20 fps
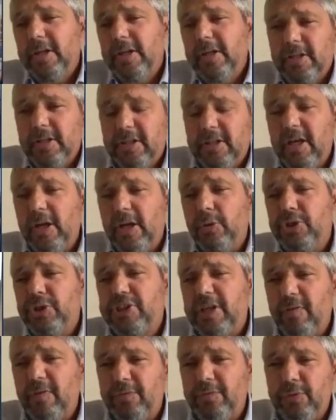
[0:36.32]
qui est le
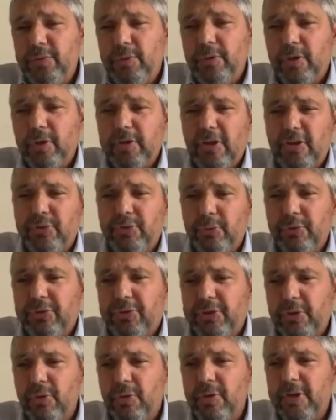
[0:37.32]
chef d'une organisation
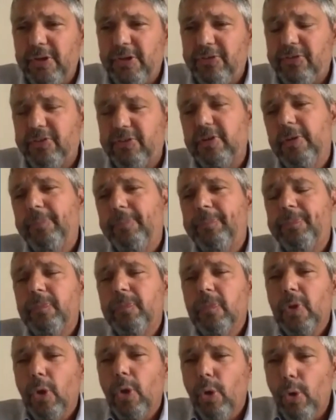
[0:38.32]
terroriste
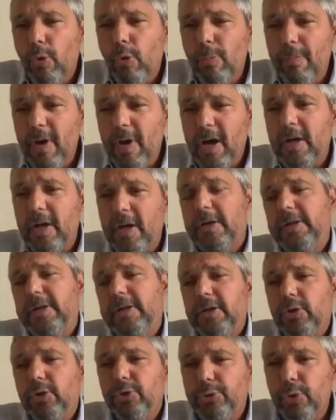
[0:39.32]
aux mains
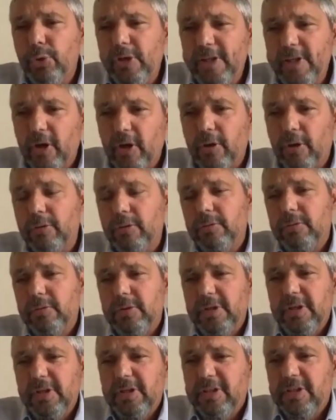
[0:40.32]
de l'Iran,
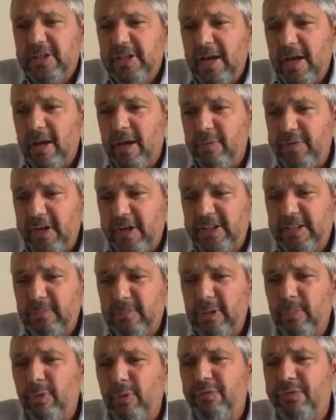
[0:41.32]
qui a
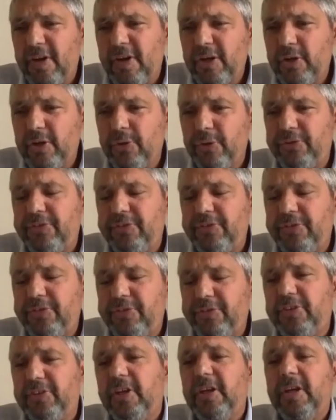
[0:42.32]
véritablement
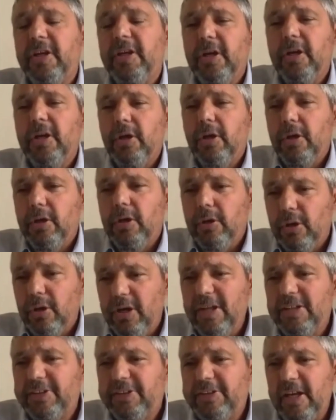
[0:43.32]
phagocyté
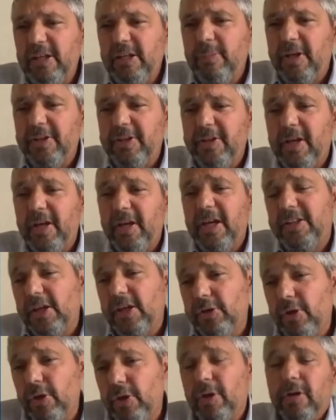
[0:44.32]
l'État libanais. Et
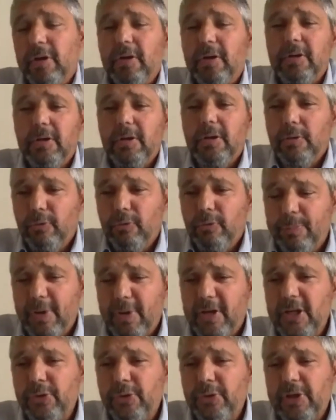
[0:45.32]
d'ailleurs, vous
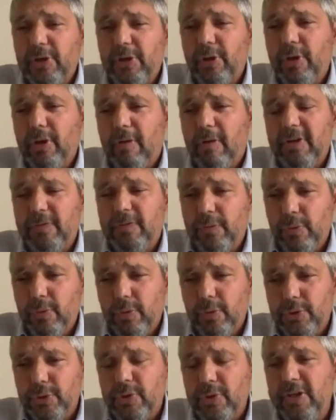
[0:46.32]
parliez tout à l'heure avec
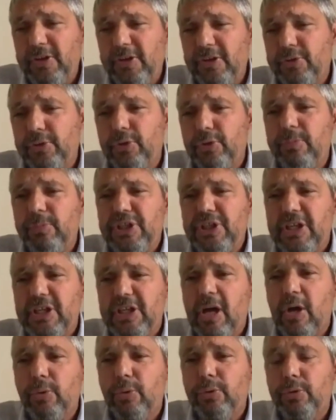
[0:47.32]
vos journalistes de Michel
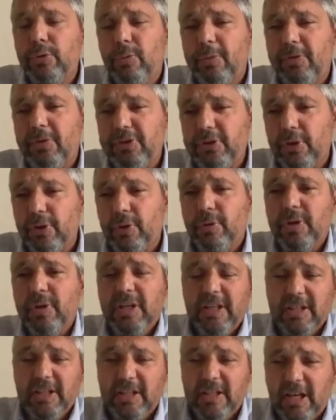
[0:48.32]
Laoun,
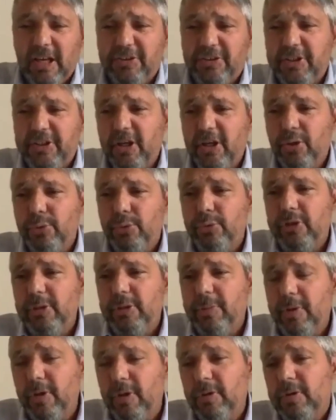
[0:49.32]
président chrétien du
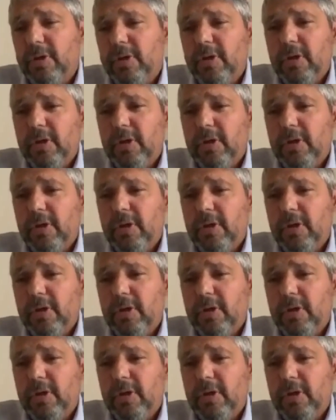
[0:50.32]
Liban.